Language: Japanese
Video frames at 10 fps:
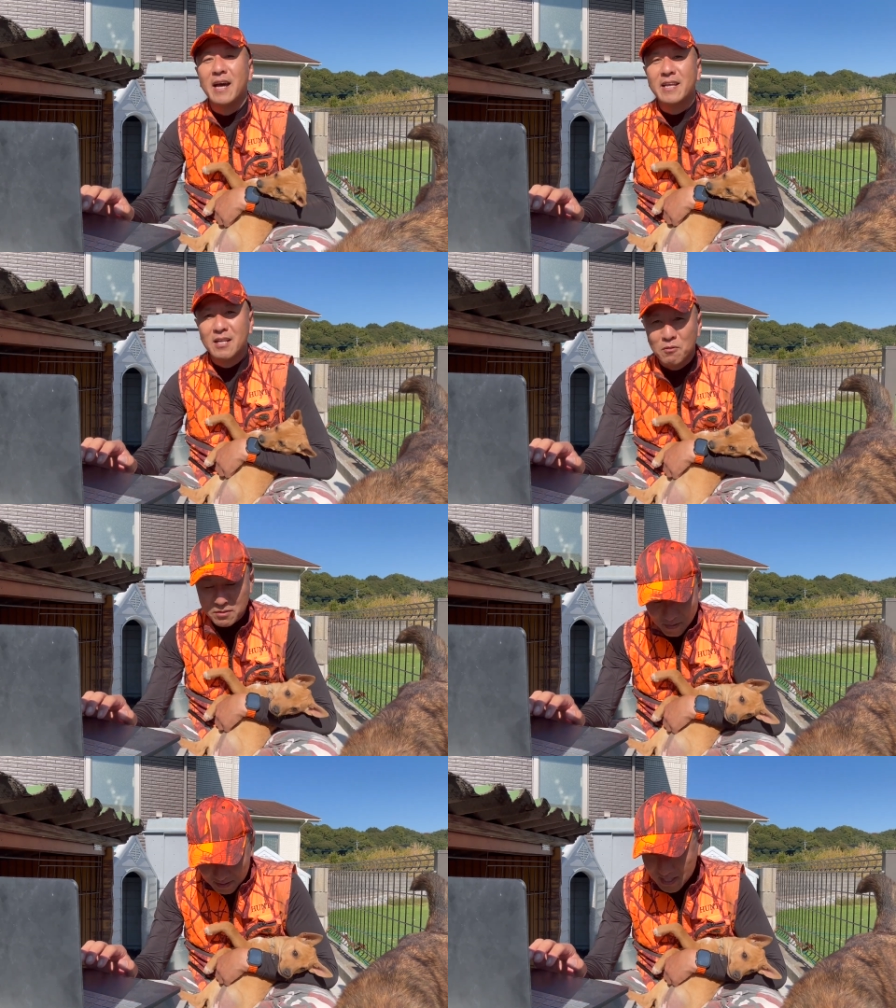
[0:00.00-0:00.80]
ありがとうご
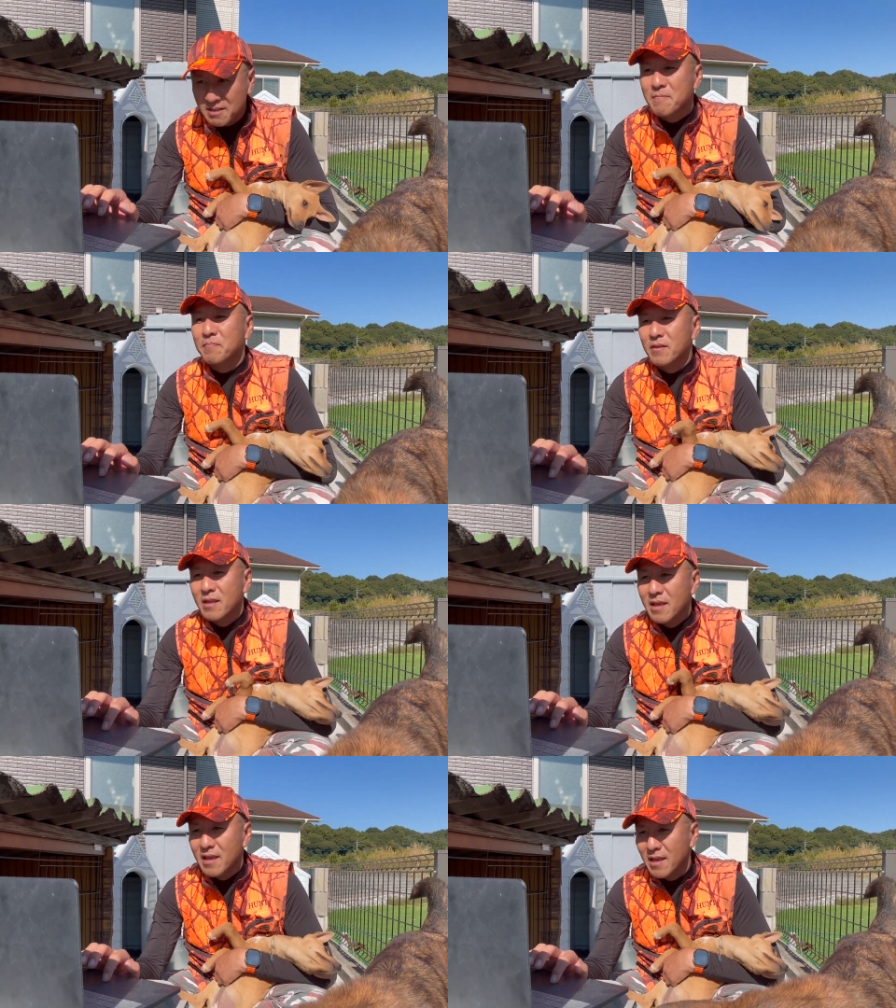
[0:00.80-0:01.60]
ざいます。
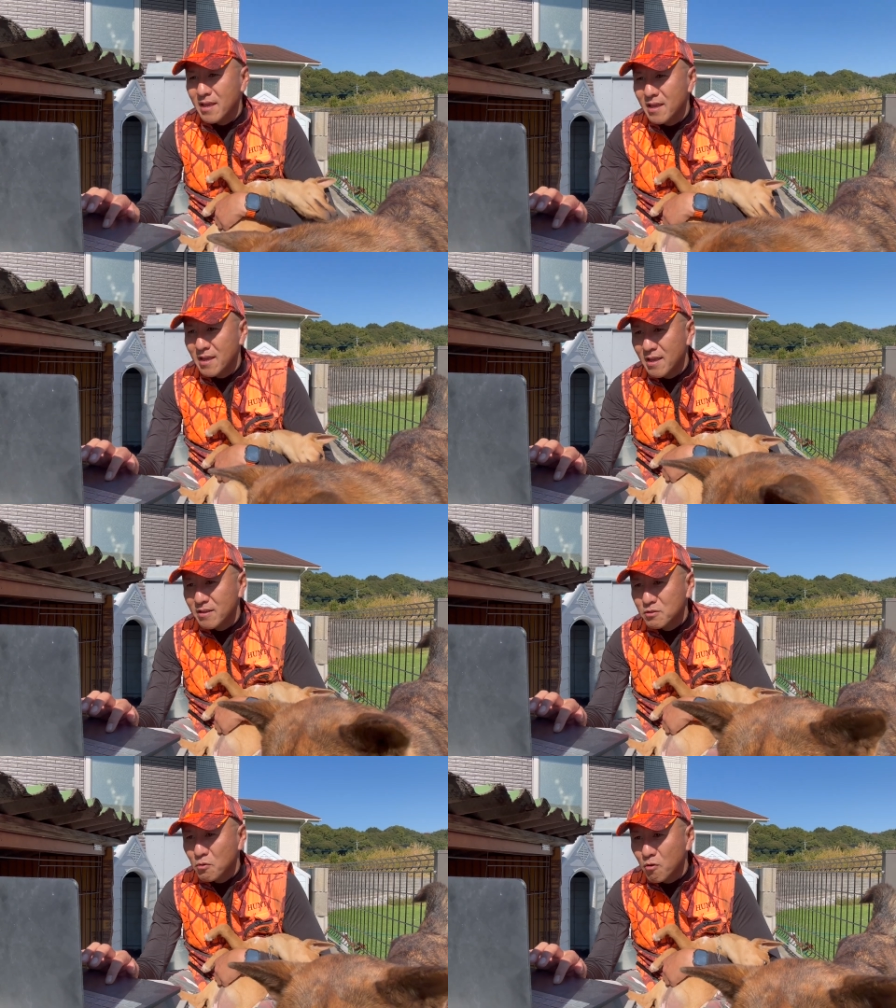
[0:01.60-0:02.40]

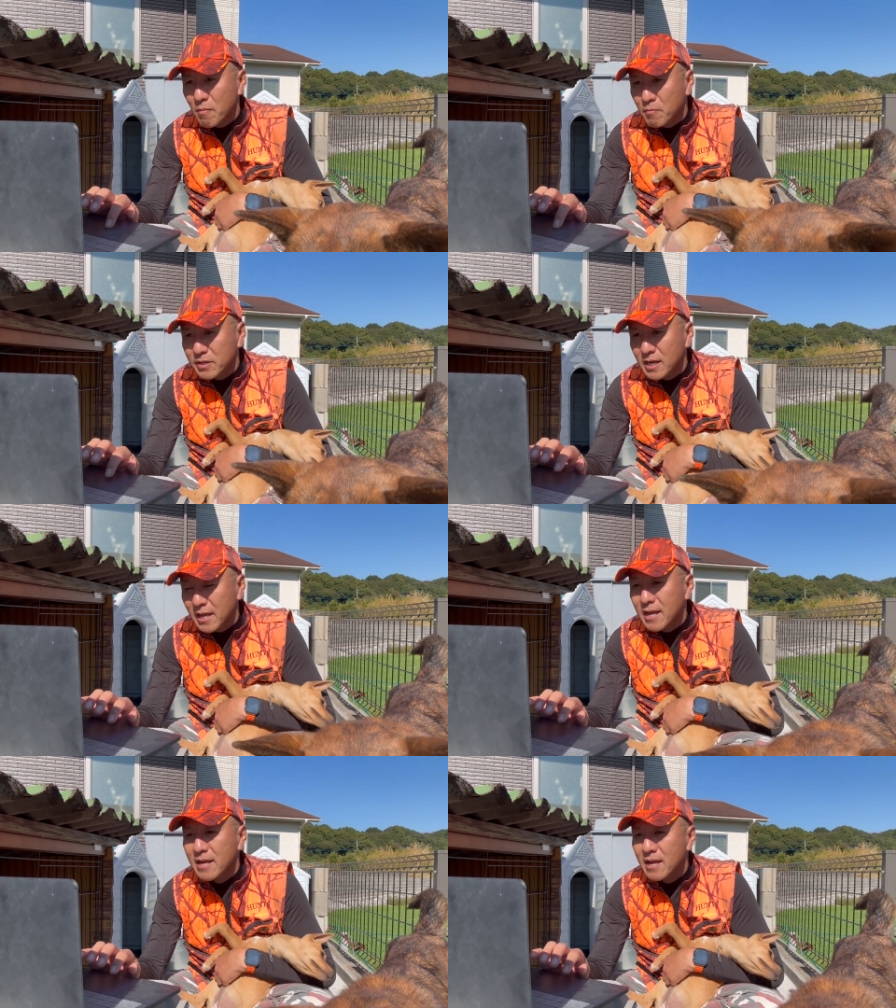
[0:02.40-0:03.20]
そのお守りがね、